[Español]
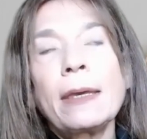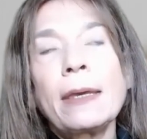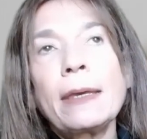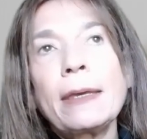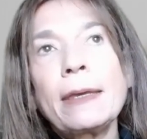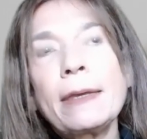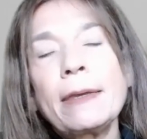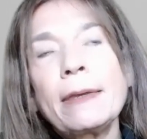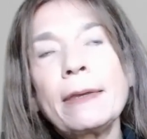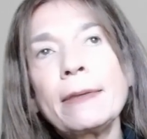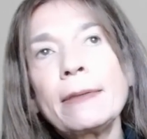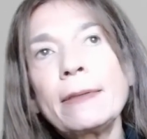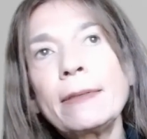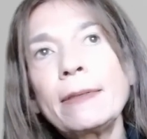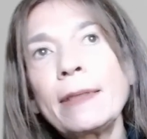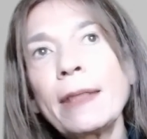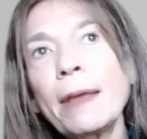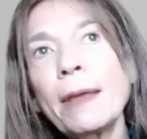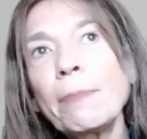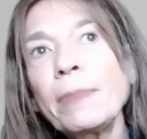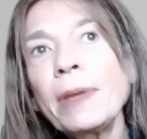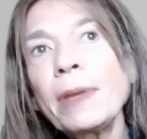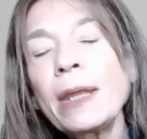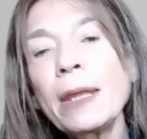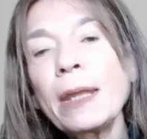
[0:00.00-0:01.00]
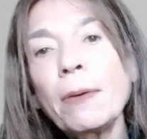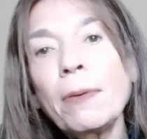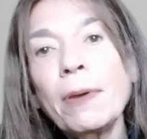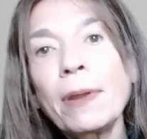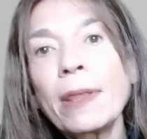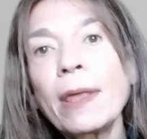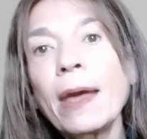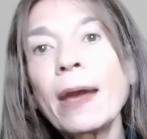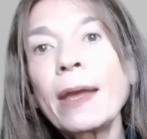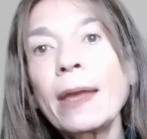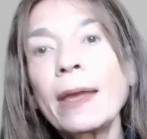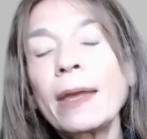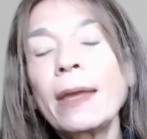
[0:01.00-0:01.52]
Eh, también es
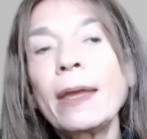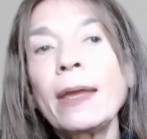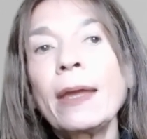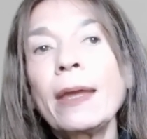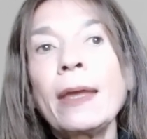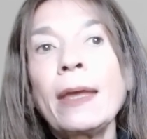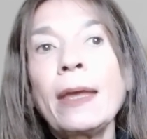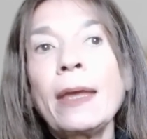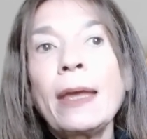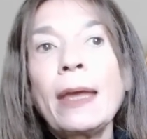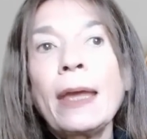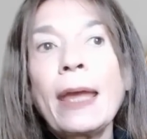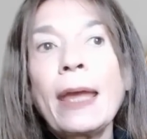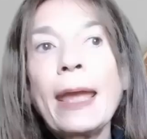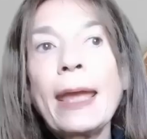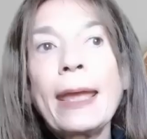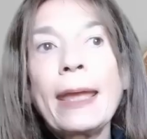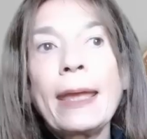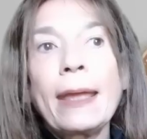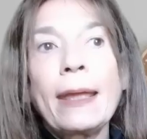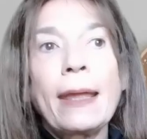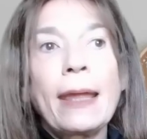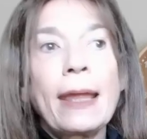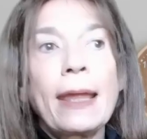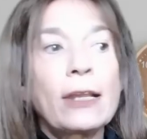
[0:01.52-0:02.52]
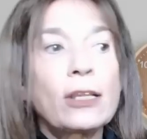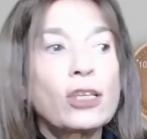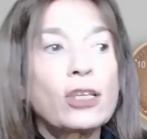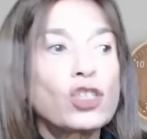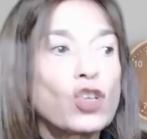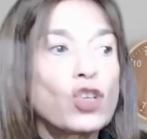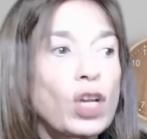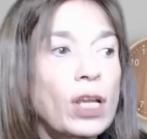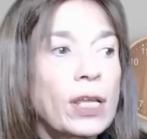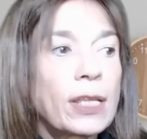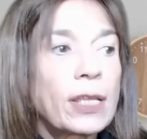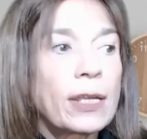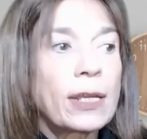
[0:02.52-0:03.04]
verdad que eh, el
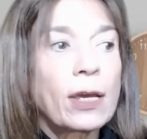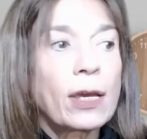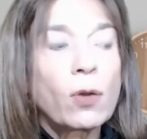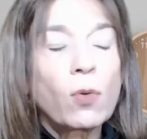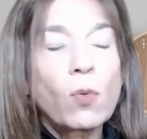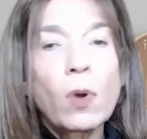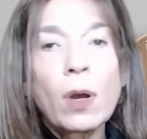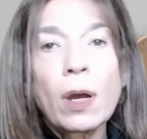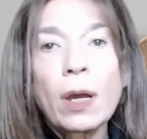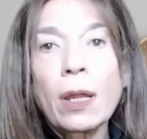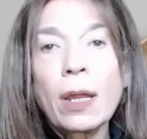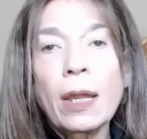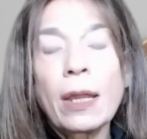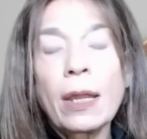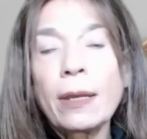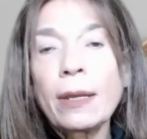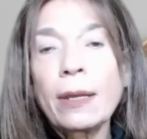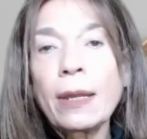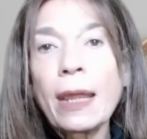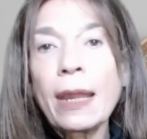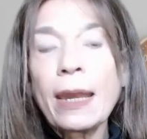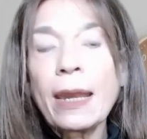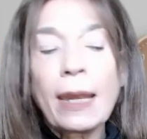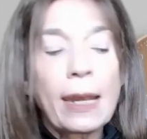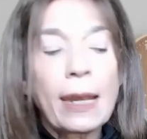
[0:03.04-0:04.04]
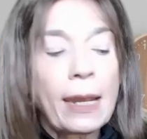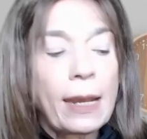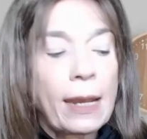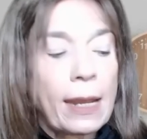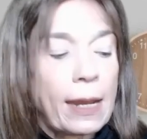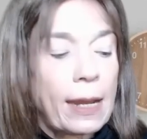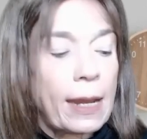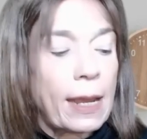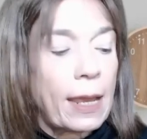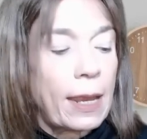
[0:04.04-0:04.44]
Sol está en, en,